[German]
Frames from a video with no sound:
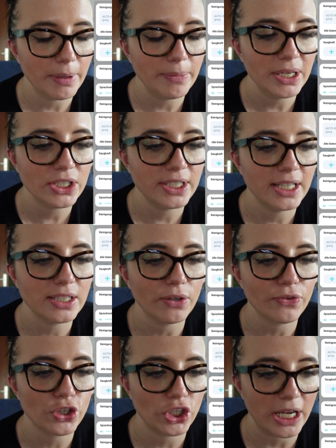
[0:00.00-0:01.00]
Bei mir ist sie jetzt
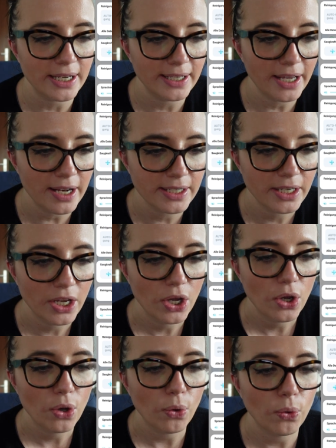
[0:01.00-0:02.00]
auf Standard
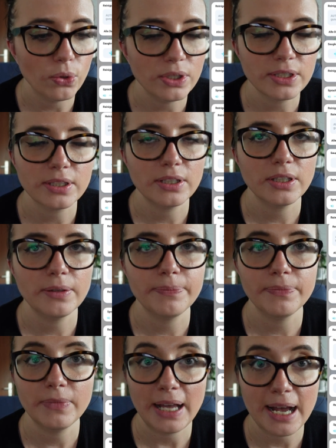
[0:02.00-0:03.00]
und ähm,